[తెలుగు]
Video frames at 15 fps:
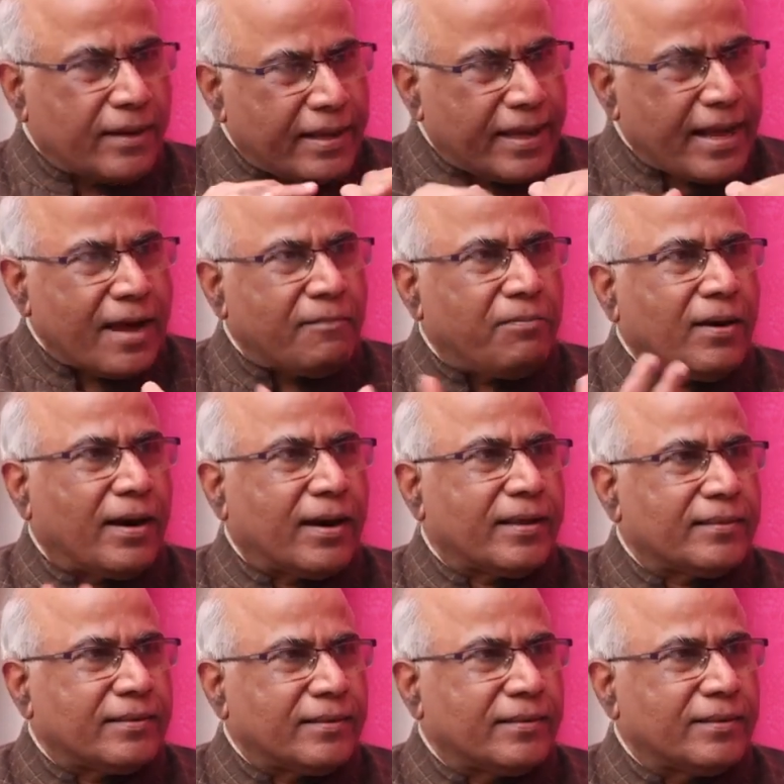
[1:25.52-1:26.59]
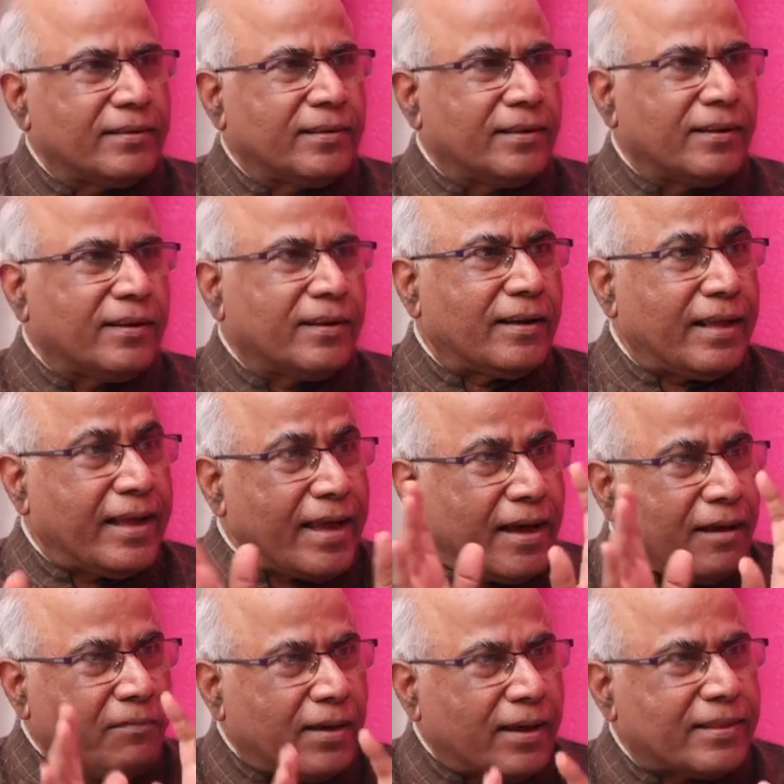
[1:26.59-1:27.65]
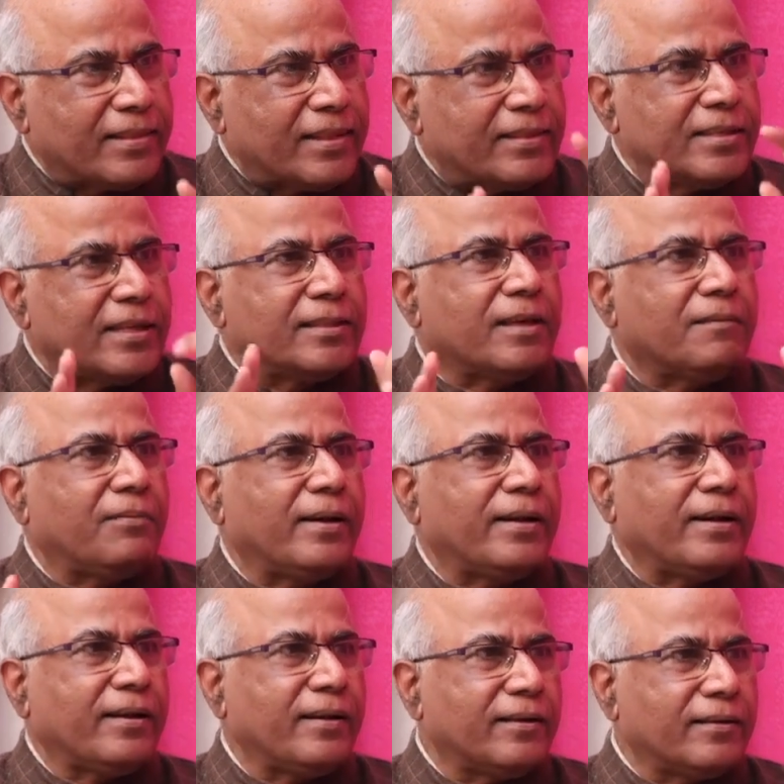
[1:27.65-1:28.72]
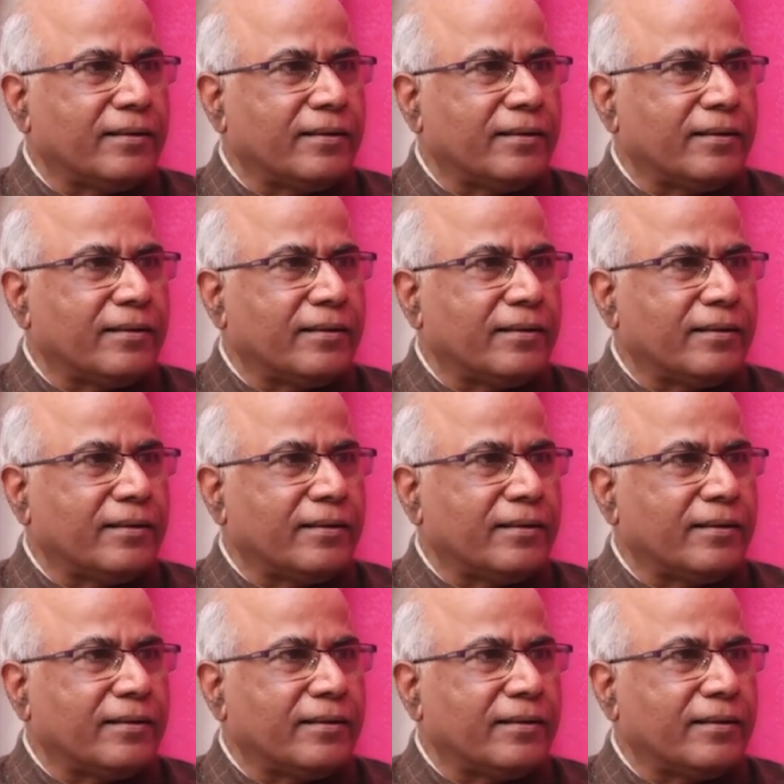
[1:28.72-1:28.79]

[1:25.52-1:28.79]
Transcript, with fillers: నయా భారత్ నయా భారతీయ జనతా పార్టీ